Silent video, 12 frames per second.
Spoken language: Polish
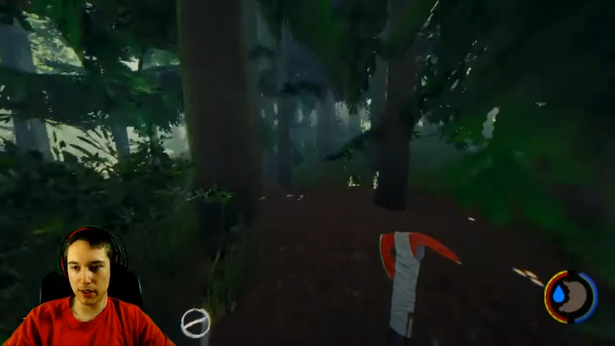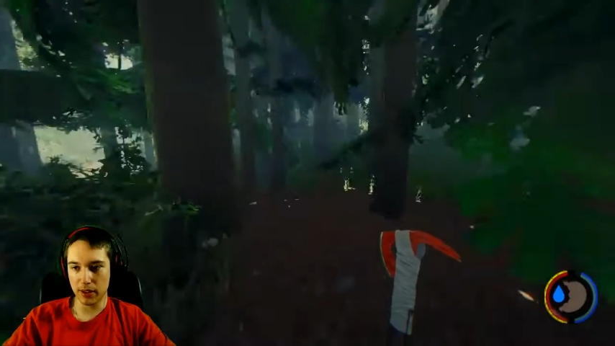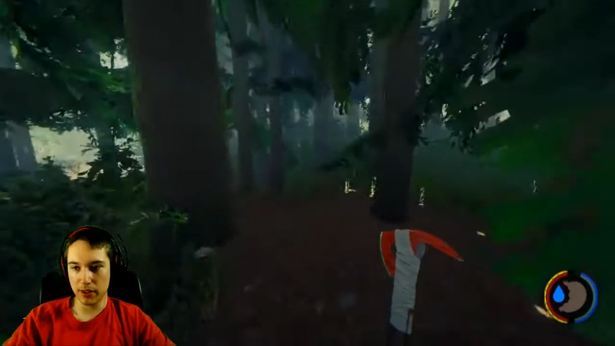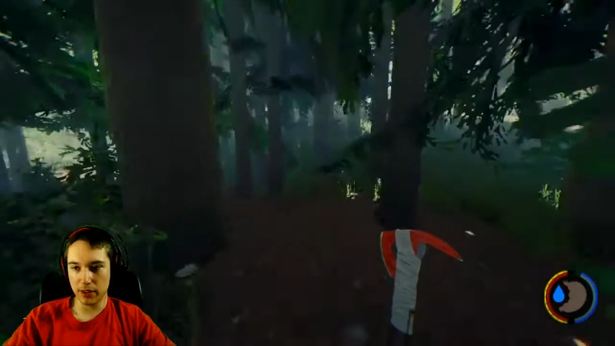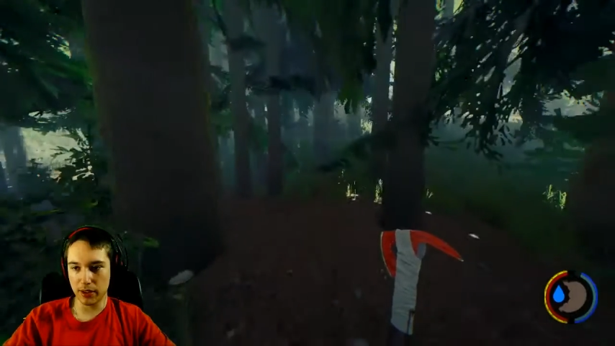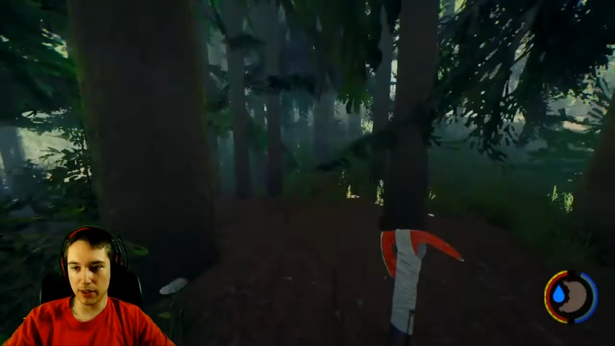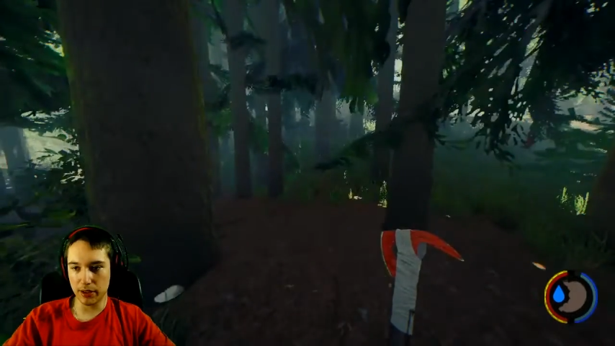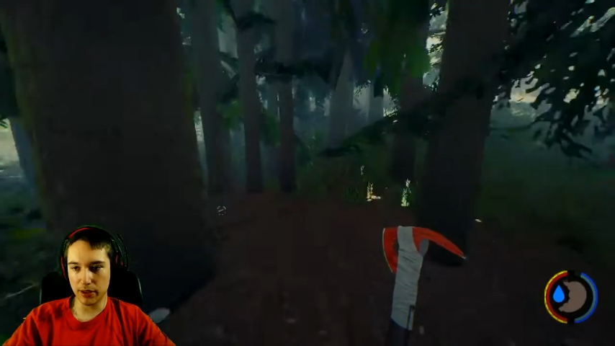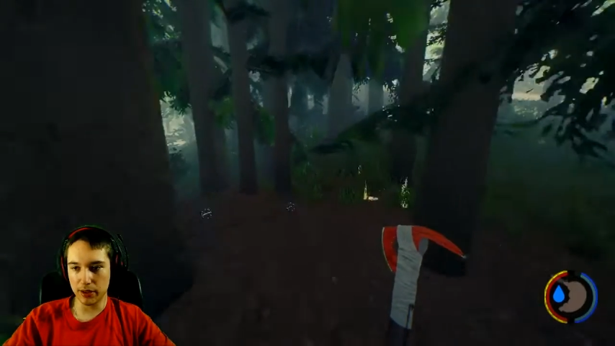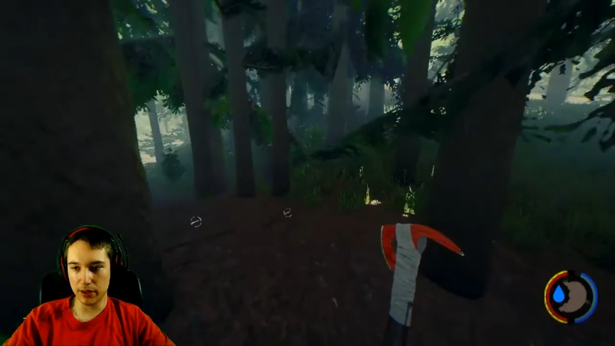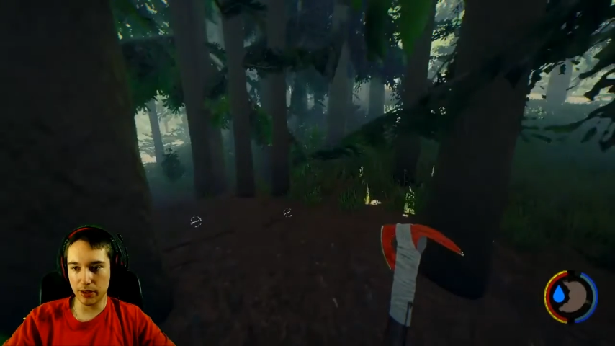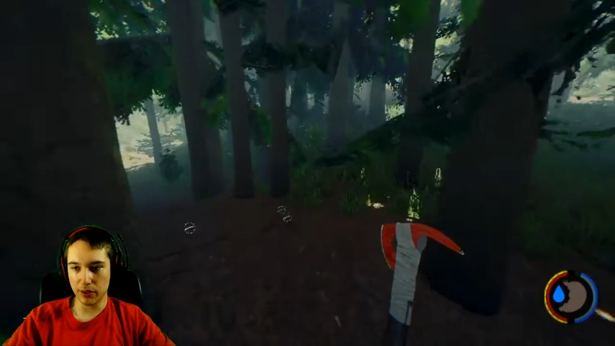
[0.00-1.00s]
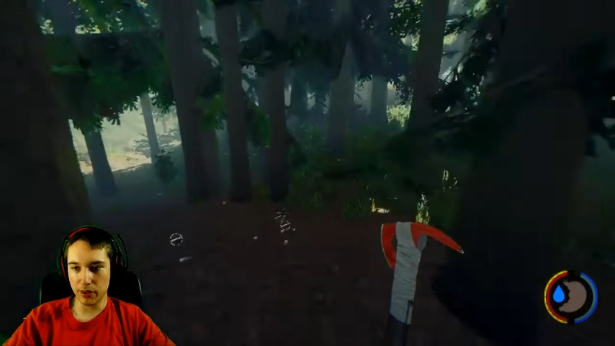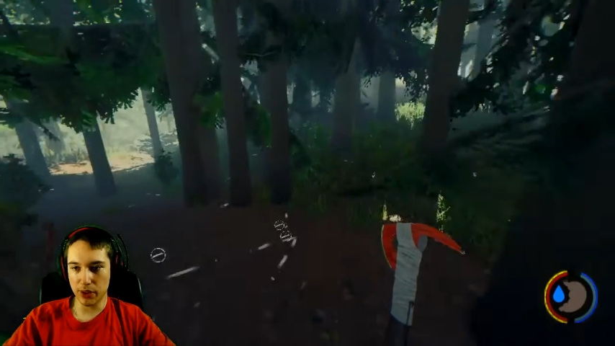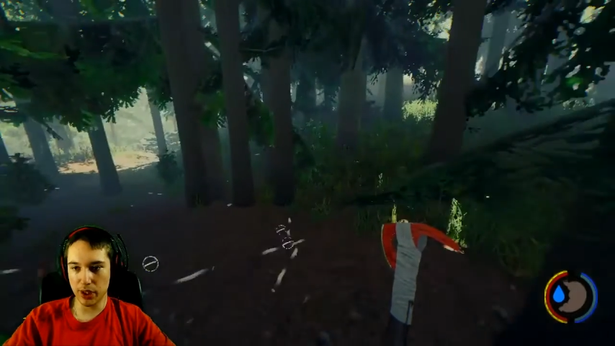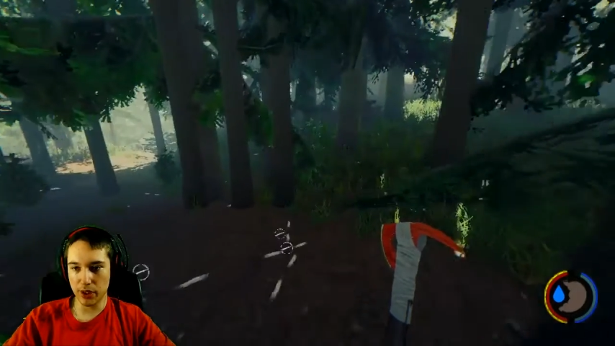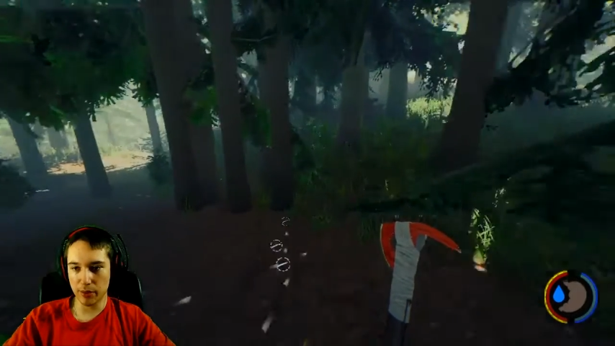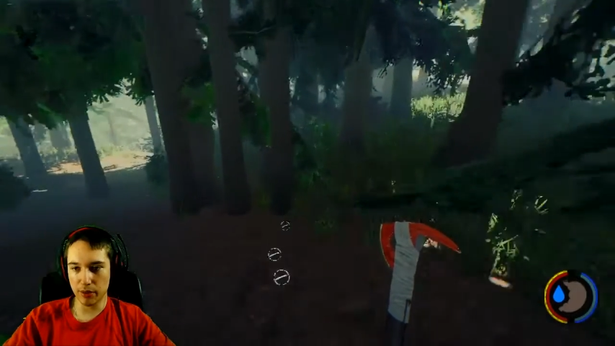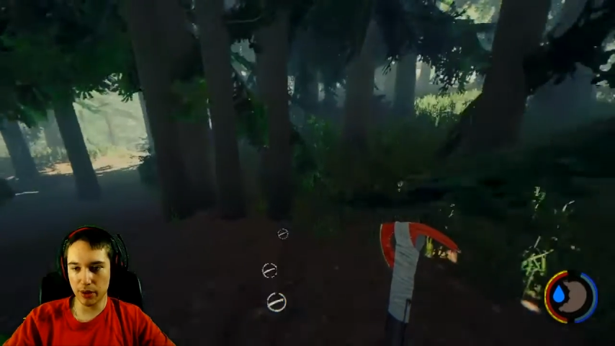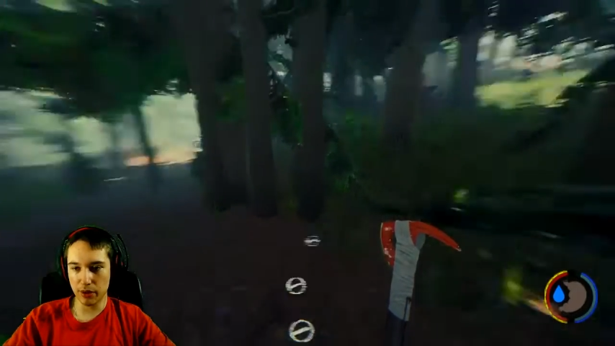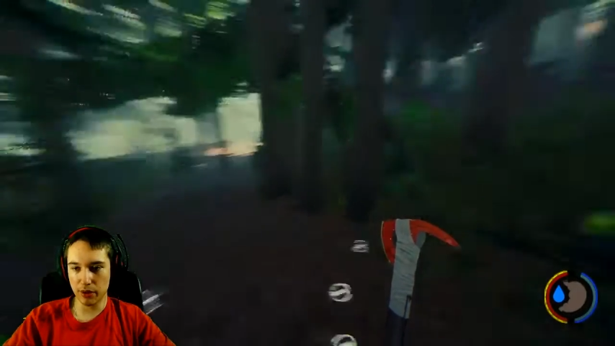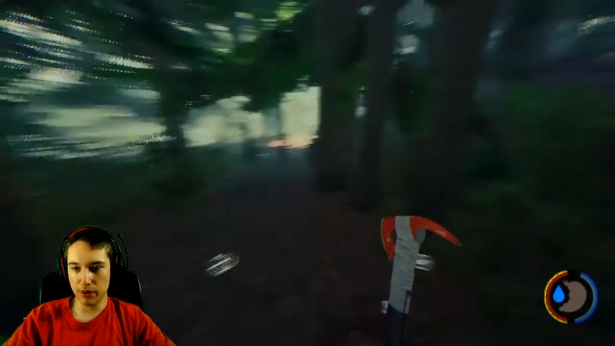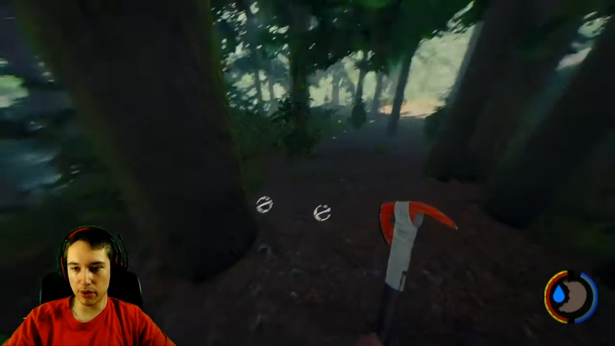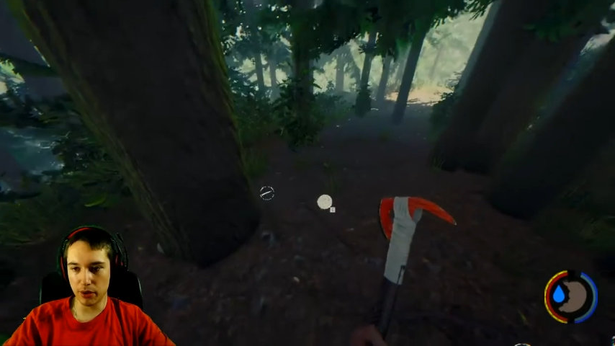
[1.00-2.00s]
I gdy dojdziemy
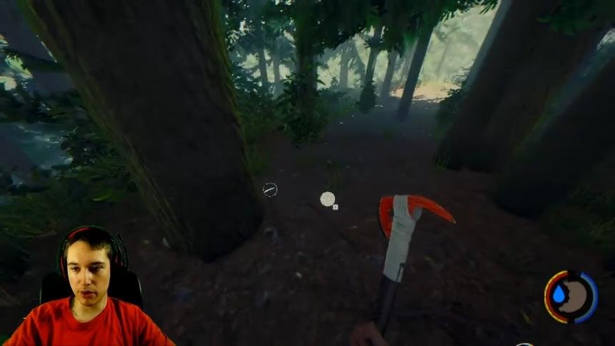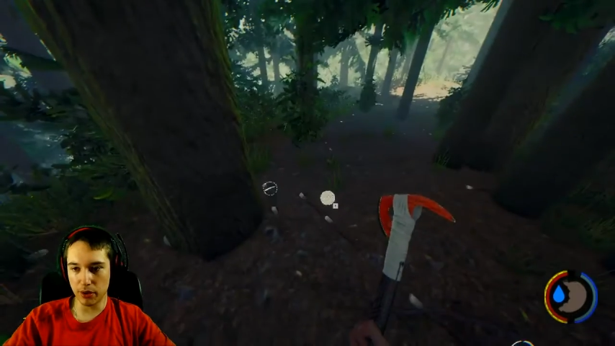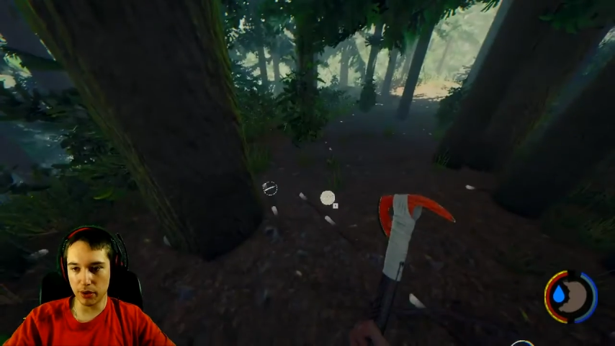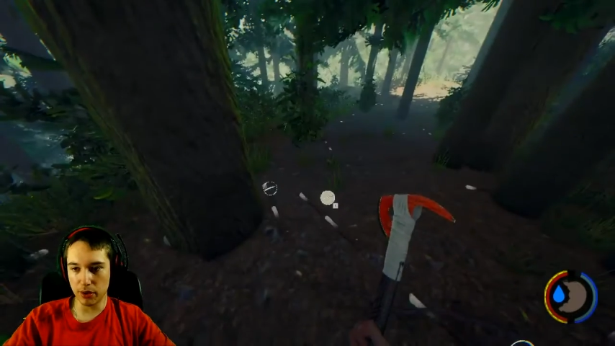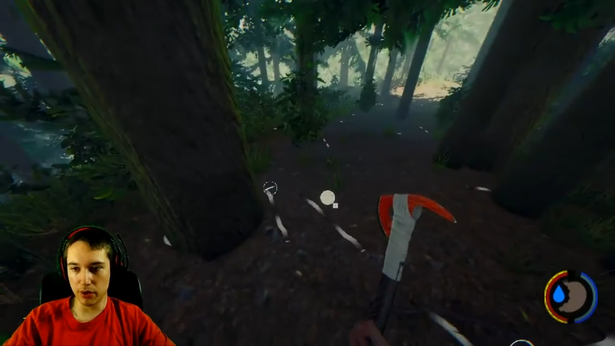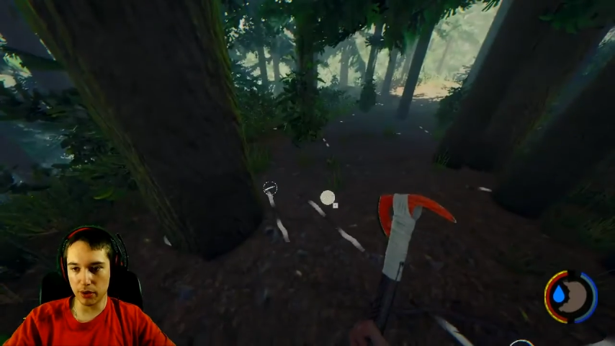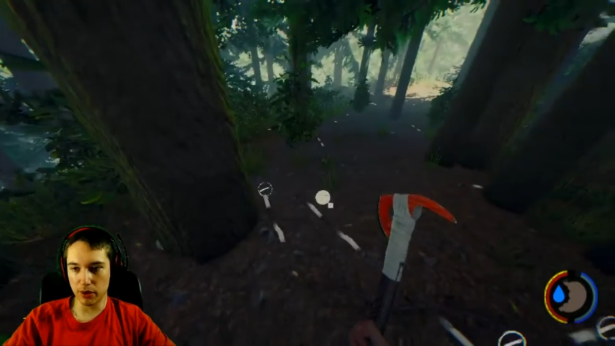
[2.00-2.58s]
do.